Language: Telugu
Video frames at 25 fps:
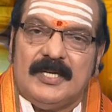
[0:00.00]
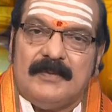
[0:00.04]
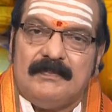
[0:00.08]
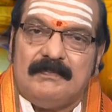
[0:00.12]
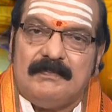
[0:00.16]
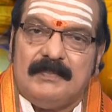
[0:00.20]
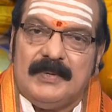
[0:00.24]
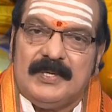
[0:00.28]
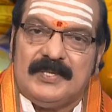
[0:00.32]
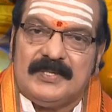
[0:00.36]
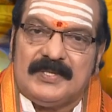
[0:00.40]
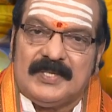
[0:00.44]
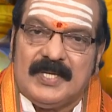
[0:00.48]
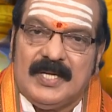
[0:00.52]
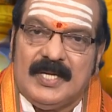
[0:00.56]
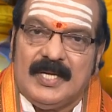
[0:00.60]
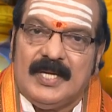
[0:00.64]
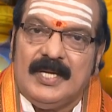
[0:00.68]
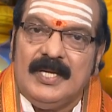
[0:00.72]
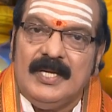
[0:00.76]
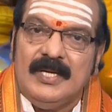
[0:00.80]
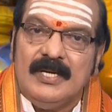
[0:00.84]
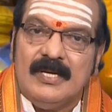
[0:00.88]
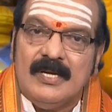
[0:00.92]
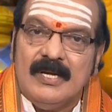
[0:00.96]
చెప్పేసి
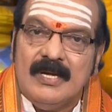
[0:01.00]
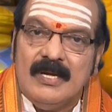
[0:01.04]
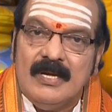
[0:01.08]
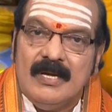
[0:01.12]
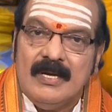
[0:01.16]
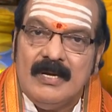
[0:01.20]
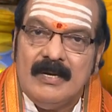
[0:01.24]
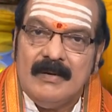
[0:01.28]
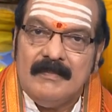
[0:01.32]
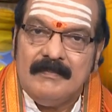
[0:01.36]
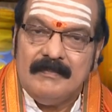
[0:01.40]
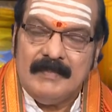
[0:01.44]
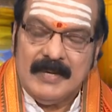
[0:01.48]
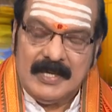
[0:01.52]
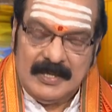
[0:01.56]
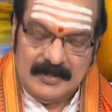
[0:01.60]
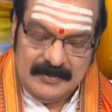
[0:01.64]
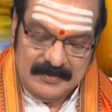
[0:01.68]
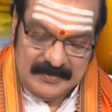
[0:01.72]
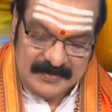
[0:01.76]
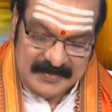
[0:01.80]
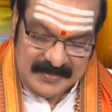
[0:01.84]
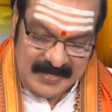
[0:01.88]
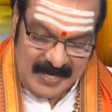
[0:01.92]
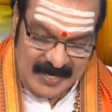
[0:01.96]

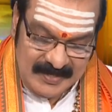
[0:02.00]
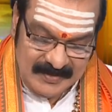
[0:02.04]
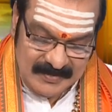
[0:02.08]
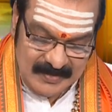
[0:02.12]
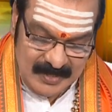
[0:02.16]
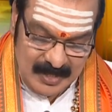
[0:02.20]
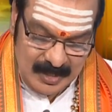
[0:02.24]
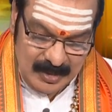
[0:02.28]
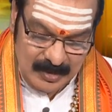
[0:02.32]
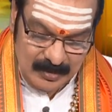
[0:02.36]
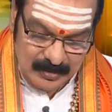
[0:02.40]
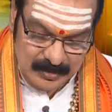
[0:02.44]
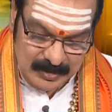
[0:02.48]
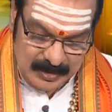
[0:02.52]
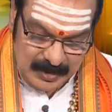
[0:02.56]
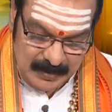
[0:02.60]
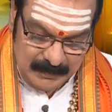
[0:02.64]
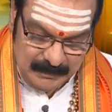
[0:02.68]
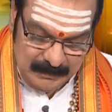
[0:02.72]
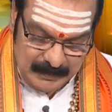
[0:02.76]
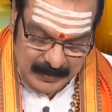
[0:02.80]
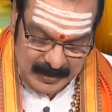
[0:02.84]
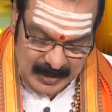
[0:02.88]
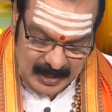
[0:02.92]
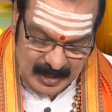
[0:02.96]
మనకు శాస్త్రంలో
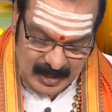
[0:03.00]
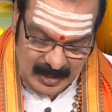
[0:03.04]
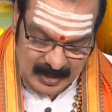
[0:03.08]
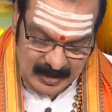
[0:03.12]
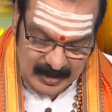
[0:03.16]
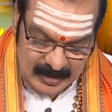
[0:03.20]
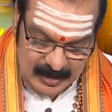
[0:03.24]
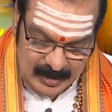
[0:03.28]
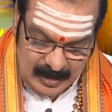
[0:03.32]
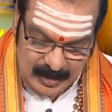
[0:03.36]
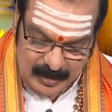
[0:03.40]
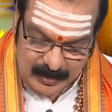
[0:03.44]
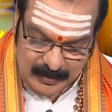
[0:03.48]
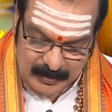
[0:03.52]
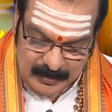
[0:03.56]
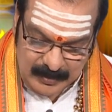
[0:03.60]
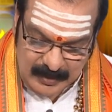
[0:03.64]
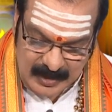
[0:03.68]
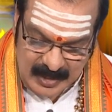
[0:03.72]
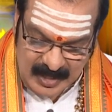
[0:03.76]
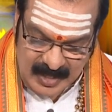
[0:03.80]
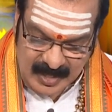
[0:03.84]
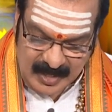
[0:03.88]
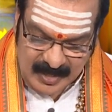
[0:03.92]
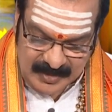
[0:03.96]
చెప్పిన
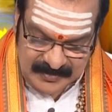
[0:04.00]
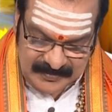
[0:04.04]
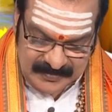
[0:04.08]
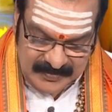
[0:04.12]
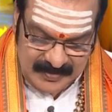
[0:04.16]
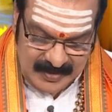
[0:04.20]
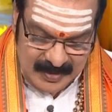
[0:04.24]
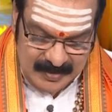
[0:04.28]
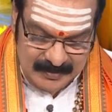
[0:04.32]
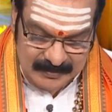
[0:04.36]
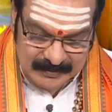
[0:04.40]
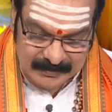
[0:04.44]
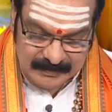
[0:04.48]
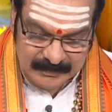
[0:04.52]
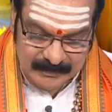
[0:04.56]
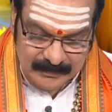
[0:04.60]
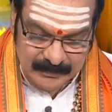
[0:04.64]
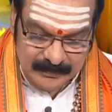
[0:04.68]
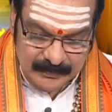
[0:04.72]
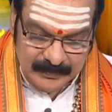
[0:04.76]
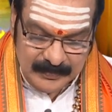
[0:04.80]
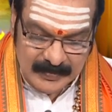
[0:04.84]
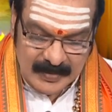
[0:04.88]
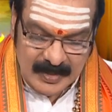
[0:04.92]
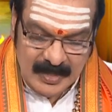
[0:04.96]
గూఢ రహస్యాలు
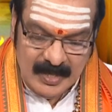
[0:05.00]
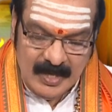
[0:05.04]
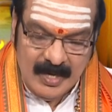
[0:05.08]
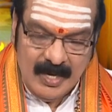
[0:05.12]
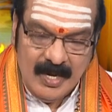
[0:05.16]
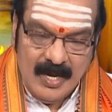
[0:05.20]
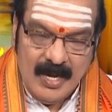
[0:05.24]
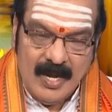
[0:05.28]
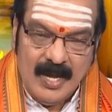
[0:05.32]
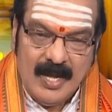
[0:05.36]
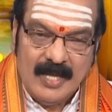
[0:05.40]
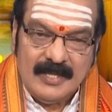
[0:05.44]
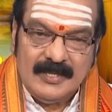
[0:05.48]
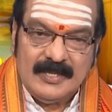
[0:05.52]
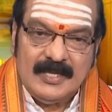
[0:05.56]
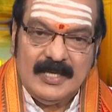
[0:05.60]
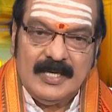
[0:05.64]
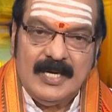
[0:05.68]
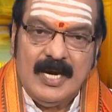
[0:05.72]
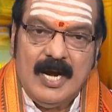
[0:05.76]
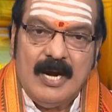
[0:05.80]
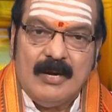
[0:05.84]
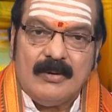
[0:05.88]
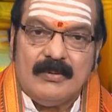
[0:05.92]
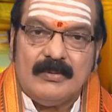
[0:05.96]

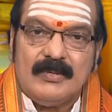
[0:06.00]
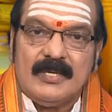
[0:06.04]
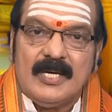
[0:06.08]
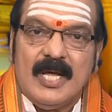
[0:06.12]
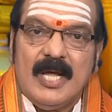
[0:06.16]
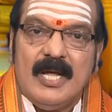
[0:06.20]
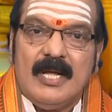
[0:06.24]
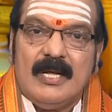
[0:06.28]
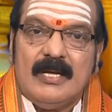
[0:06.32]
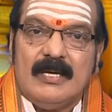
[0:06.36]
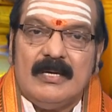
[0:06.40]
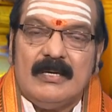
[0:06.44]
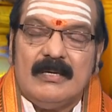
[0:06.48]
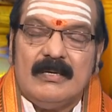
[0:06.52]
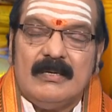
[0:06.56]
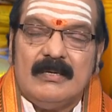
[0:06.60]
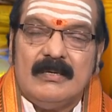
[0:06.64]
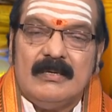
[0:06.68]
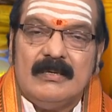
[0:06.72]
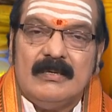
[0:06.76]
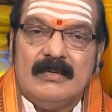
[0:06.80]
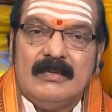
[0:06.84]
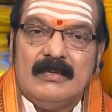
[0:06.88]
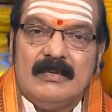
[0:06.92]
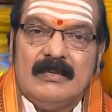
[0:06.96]
అంతేకాకుండా
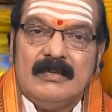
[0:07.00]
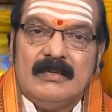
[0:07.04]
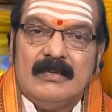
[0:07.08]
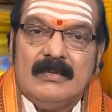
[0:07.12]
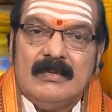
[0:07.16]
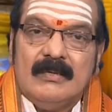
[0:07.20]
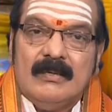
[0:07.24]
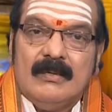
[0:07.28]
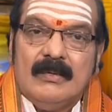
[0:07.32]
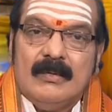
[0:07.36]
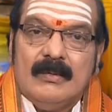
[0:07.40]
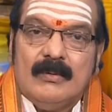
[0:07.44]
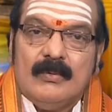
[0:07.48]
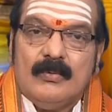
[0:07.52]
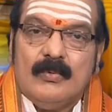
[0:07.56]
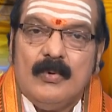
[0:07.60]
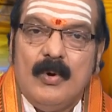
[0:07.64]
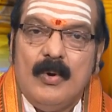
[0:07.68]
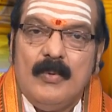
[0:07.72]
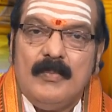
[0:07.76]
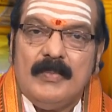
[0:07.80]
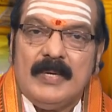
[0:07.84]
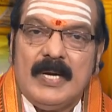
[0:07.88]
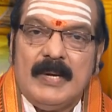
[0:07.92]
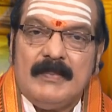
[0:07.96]

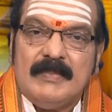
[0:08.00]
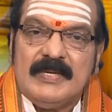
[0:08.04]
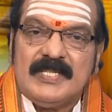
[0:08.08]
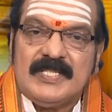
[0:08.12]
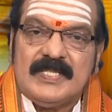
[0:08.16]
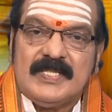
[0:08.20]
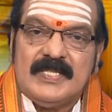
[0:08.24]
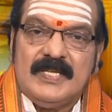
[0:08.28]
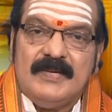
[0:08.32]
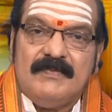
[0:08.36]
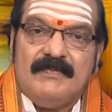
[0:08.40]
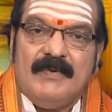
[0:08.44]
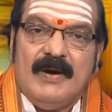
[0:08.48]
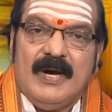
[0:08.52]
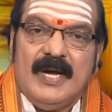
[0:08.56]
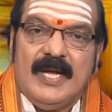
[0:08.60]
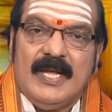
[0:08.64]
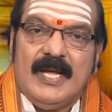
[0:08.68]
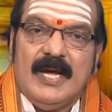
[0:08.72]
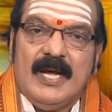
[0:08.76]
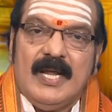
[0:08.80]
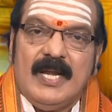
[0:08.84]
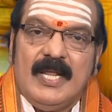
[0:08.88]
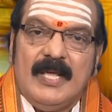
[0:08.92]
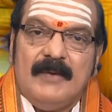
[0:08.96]
ఓం నమ
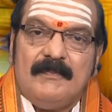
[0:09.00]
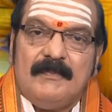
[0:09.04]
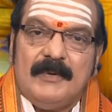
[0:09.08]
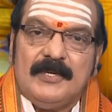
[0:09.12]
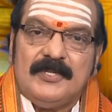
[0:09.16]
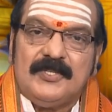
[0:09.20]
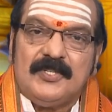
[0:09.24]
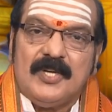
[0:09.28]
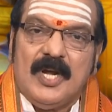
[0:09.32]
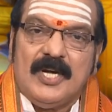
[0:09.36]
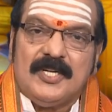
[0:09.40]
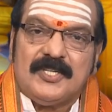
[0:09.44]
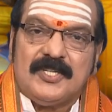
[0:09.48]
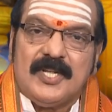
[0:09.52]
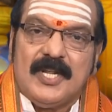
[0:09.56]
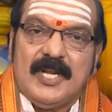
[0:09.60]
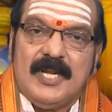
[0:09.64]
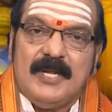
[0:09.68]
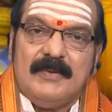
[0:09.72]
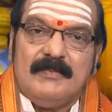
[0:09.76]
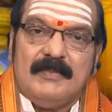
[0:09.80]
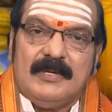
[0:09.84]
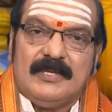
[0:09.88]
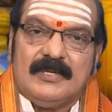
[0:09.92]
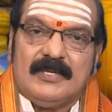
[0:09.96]
శివాయ అనే
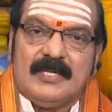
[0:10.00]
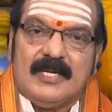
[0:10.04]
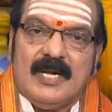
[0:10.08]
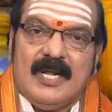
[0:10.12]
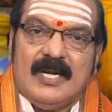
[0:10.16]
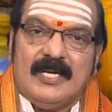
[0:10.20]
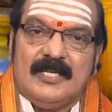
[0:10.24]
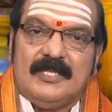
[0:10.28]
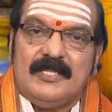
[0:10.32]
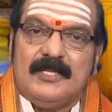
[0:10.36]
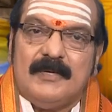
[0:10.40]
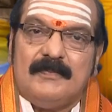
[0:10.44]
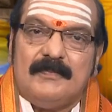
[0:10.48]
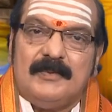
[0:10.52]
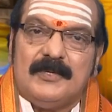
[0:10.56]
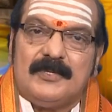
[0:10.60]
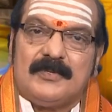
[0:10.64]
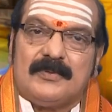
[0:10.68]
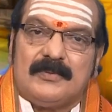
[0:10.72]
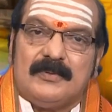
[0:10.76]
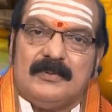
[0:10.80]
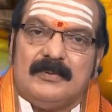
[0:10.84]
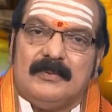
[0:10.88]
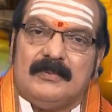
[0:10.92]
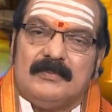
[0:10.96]
పంచాక్షరి మంత్రాన్ని
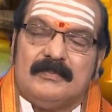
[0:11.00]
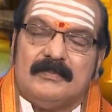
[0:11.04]
జపిస్తూ